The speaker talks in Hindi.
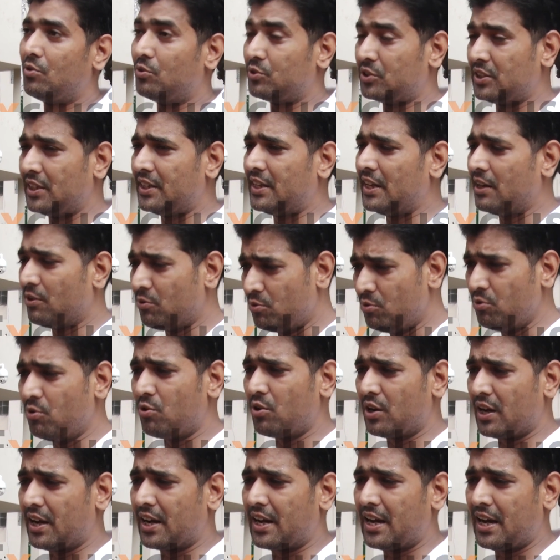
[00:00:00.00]
उसे डेंगू
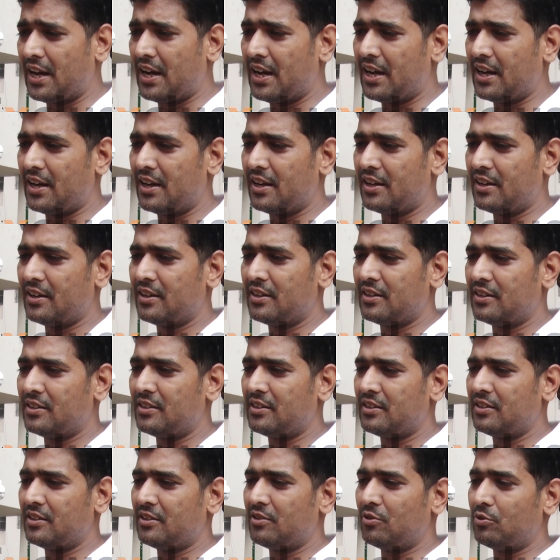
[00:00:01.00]
हो रखा है
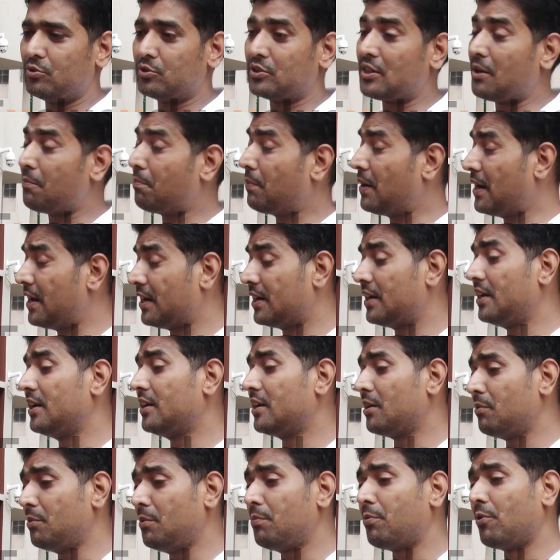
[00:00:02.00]
उसका
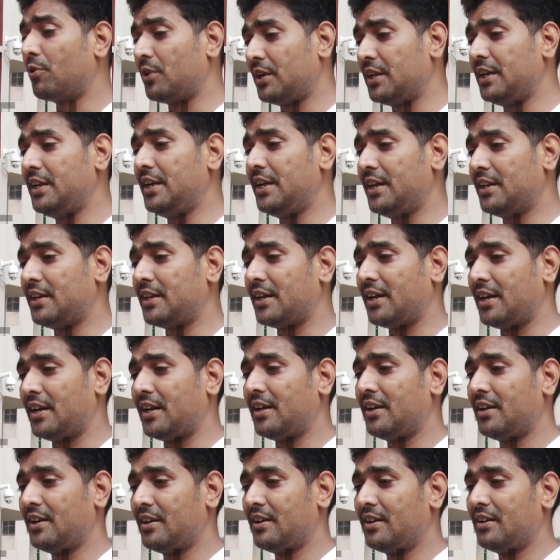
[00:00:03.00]
प्लेटलेट अभी फोर्टी एट है
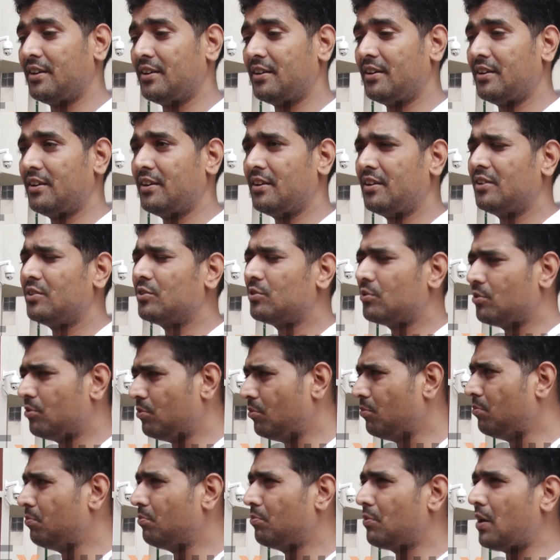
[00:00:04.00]

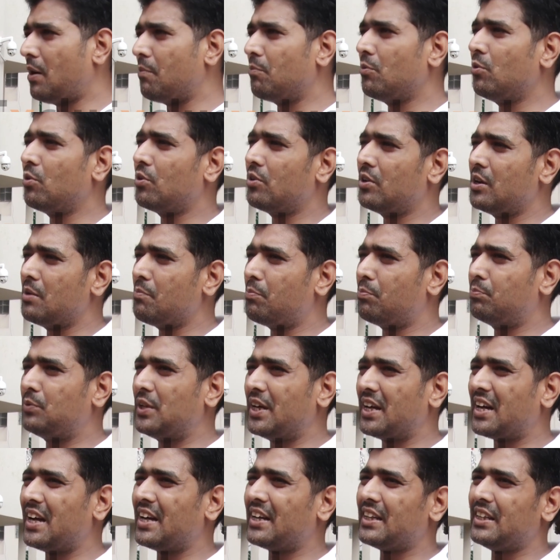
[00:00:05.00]
तो हम लोग ने
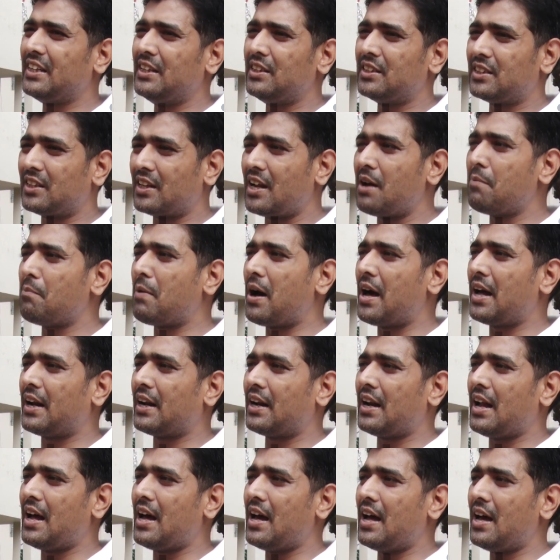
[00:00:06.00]
देखा कि इतना
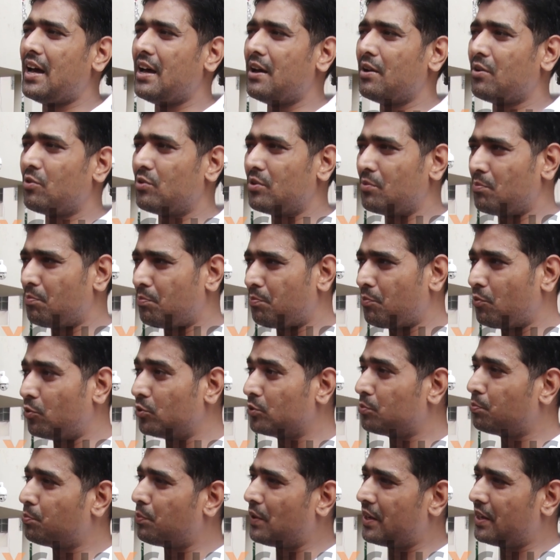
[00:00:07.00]
मार रहा है
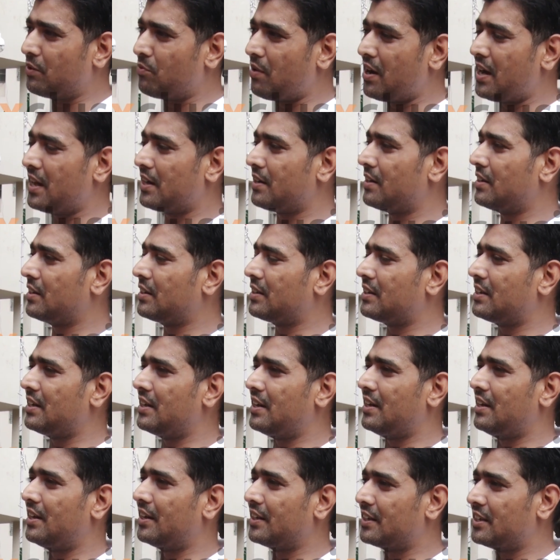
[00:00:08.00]
उस परिवार
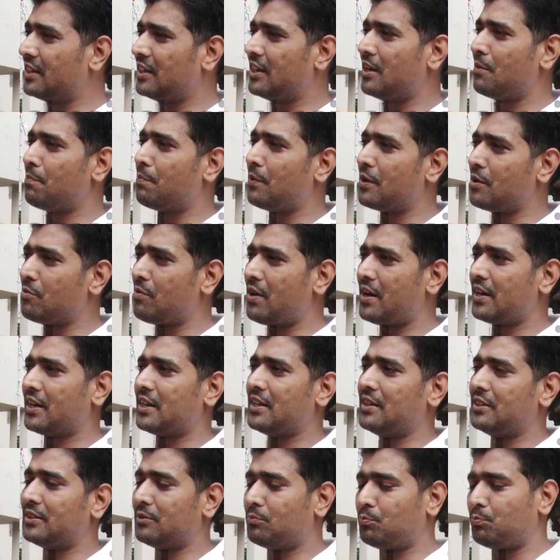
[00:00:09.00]
के लड़की के परिवार
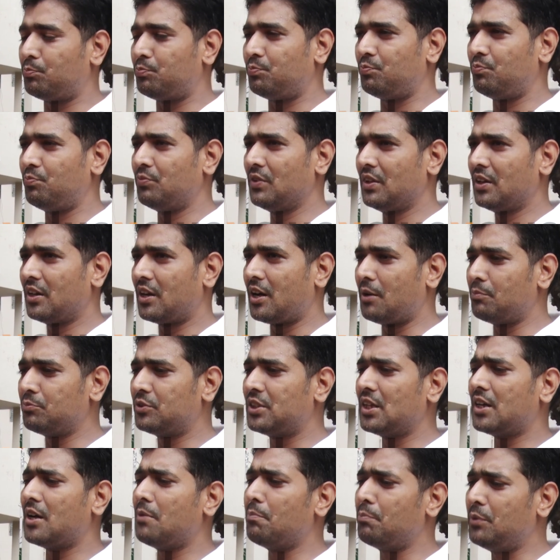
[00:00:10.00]
के कम
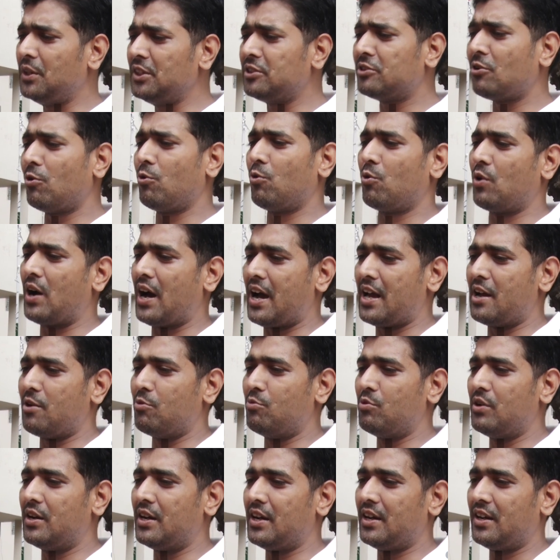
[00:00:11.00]
से कम बीस लोग आए
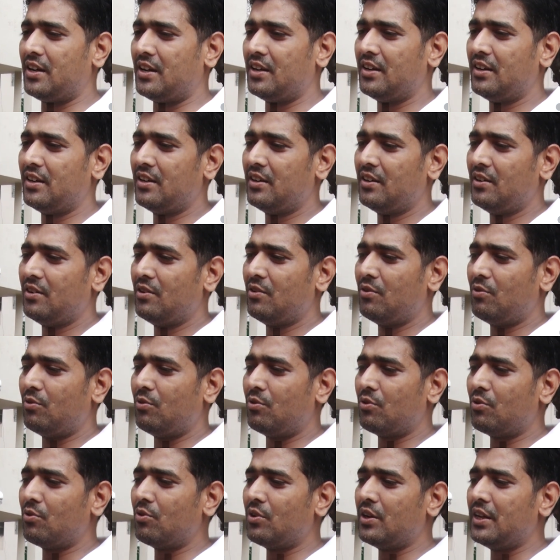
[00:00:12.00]
हुए हैं
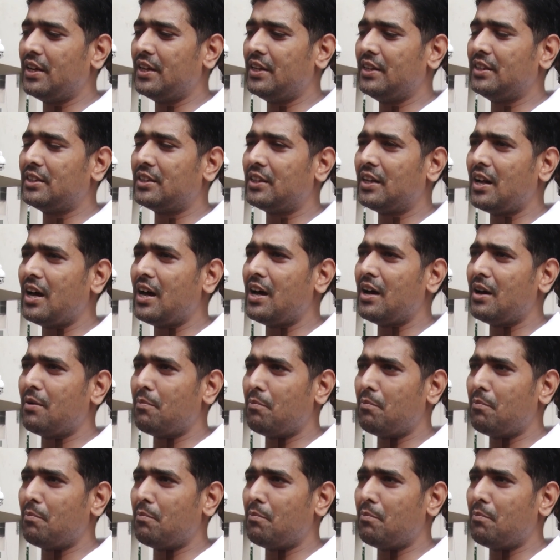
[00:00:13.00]
उन्होंने इतना